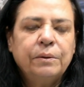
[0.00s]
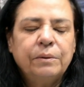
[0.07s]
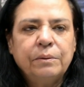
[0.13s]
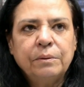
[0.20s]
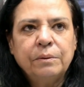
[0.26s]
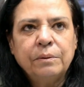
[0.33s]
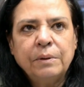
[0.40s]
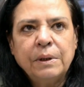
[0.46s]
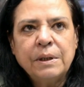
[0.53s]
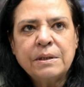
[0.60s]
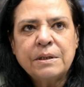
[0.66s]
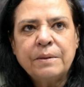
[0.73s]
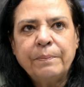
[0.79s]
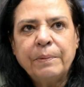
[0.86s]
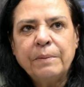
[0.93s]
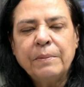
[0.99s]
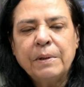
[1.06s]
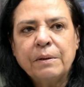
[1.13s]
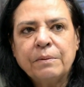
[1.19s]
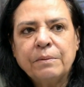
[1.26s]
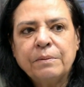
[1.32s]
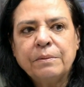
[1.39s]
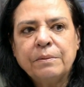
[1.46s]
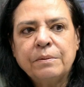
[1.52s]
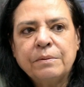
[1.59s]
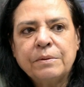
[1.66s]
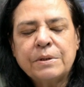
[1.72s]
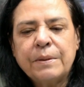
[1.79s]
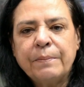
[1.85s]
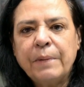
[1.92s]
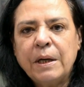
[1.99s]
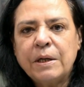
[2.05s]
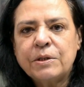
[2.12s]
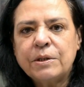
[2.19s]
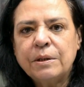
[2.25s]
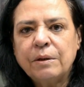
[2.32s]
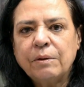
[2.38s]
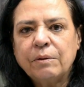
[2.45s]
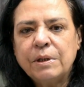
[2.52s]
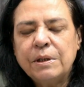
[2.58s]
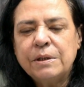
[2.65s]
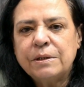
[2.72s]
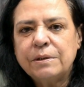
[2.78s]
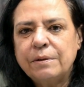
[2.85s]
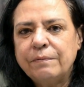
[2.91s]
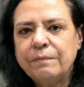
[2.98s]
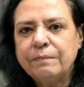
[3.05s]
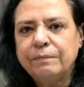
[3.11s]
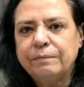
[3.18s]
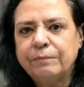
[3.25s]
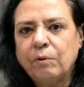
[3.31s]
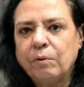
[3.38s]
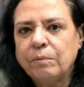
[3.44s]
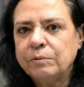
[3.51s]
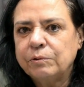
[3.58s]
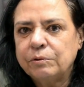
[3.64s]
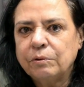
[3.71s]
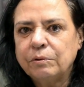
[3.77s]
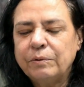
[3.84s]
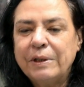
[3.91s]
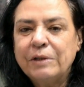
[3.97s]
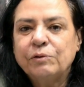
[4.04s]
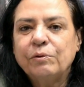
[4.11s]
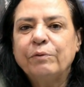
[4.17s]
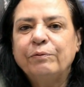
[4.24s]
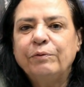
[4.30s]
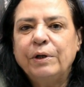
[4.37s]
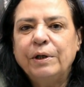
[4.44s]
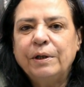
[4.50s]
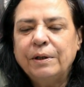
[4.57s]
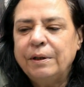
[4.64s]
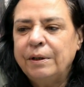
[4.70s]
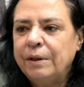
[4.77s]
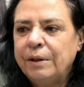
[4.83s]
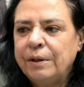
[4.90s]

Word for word: O, esse primeiro semestre nós fomos todos resolver